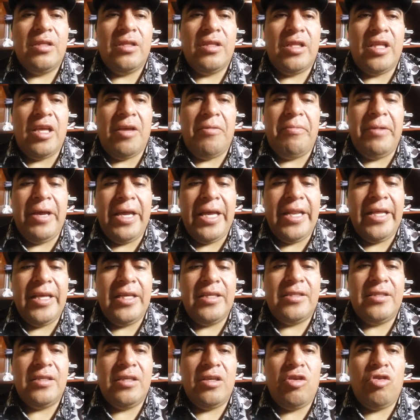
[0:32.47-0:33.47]

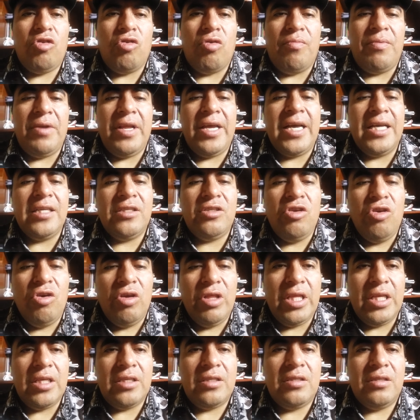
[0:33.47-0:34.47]
deberes y
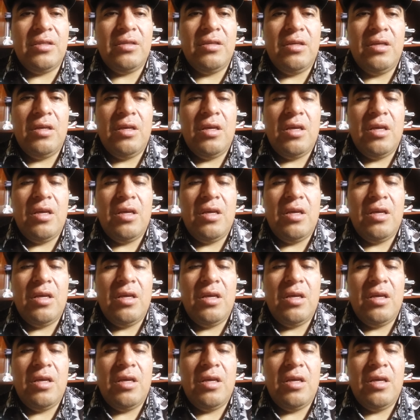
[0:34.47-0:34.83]
obligaciones